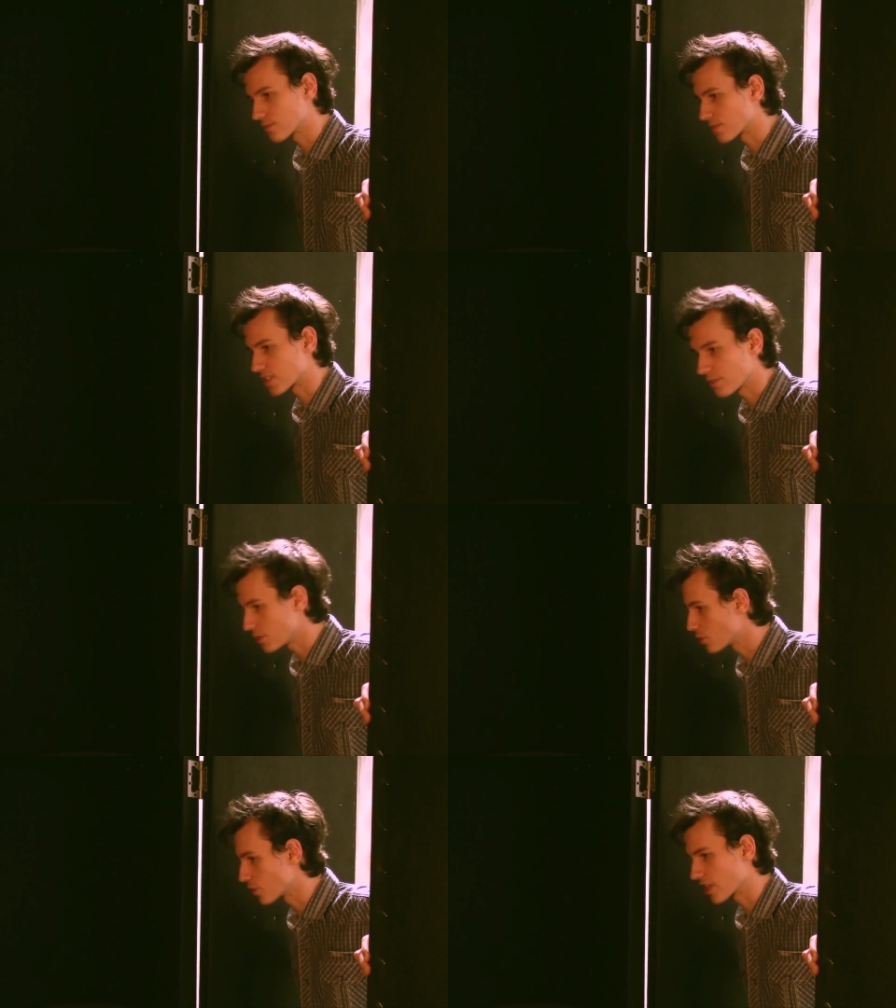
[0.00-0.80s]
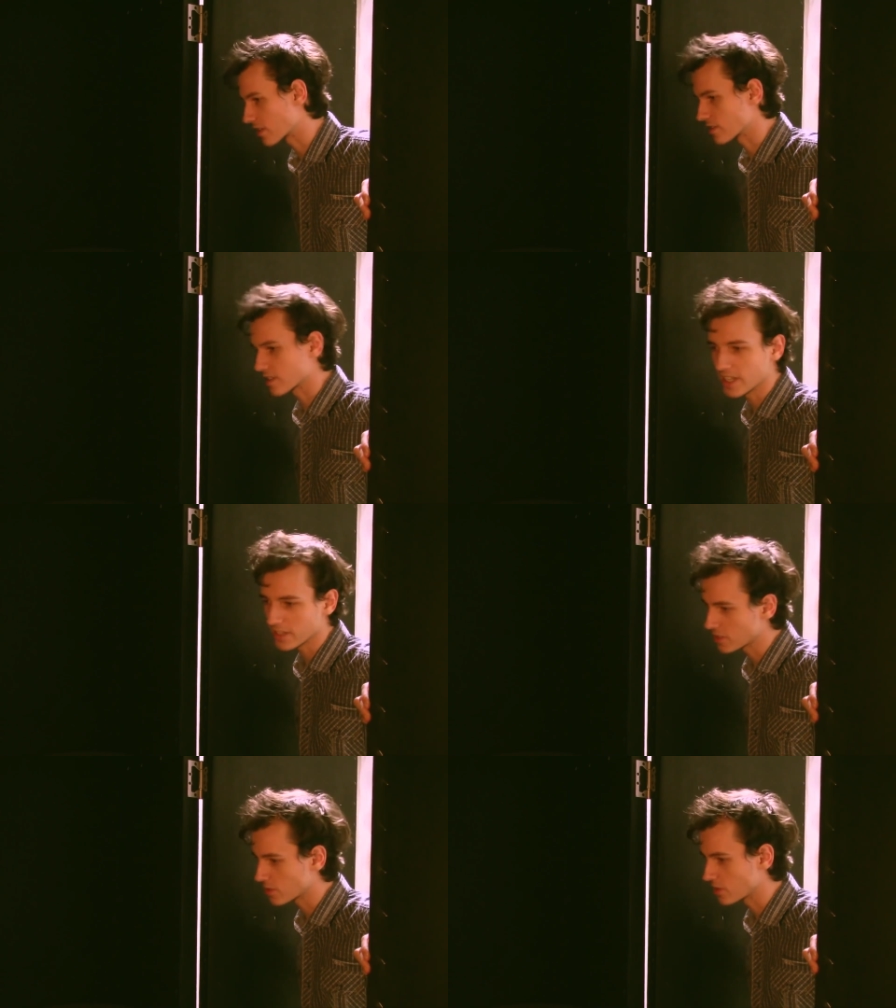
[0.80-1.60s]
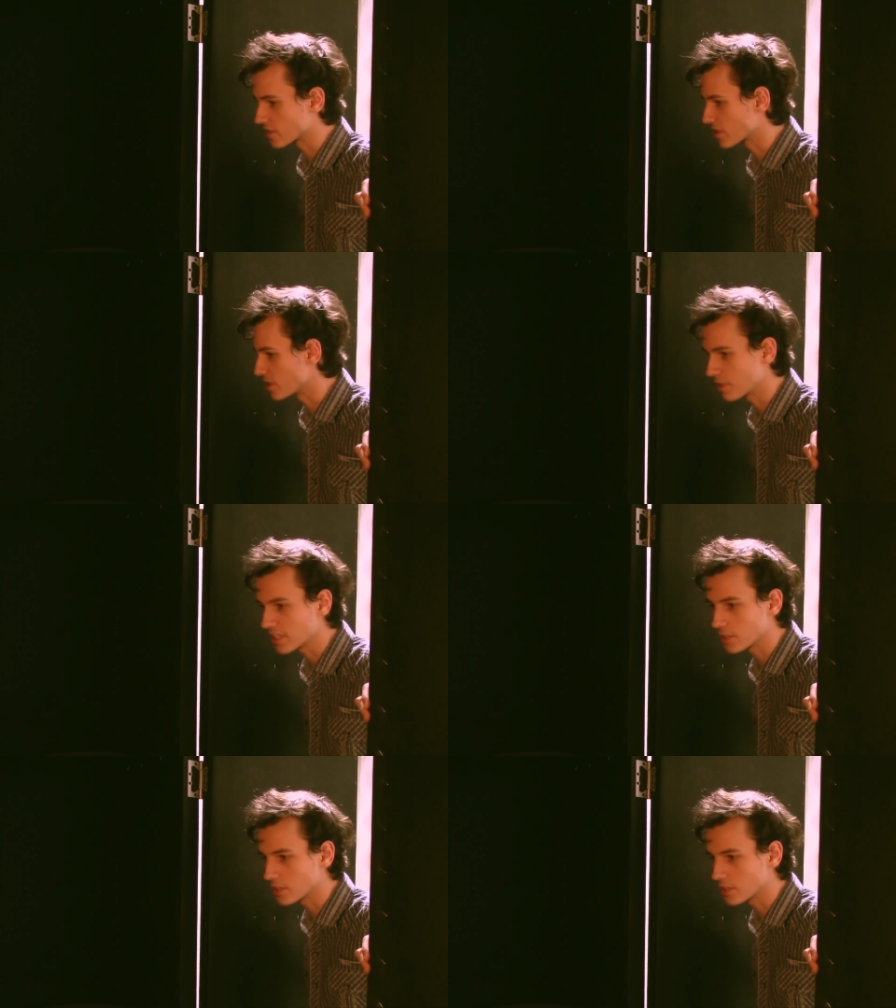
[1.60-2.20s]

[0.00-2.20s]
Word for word: За видеоряд, за картинки из аниме